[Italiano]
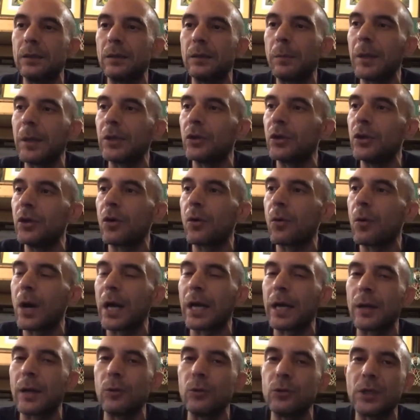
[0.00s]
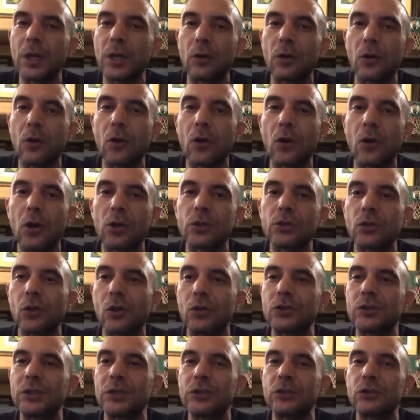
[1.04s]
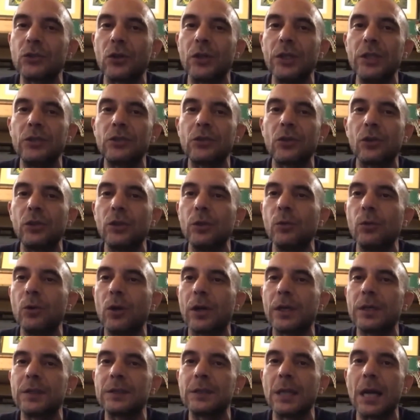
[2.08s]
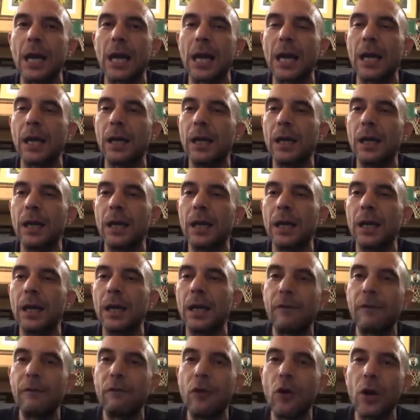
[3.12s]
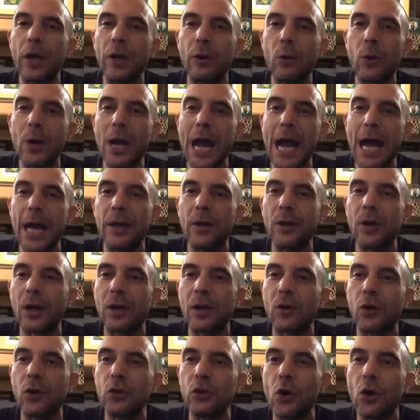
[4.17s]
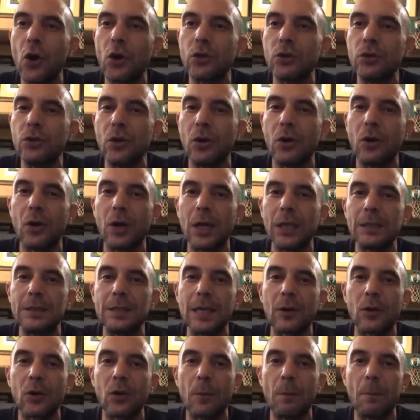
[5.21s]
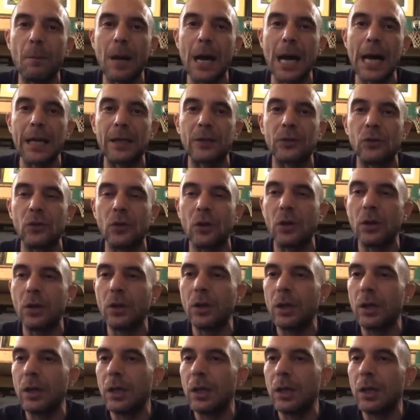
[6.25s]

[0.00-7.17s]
Ripeto, io qua a Ragusa non ho corso lo stesso rischio di uno che sta a voi Euganeo, a Codogno, a Zano Lombardo.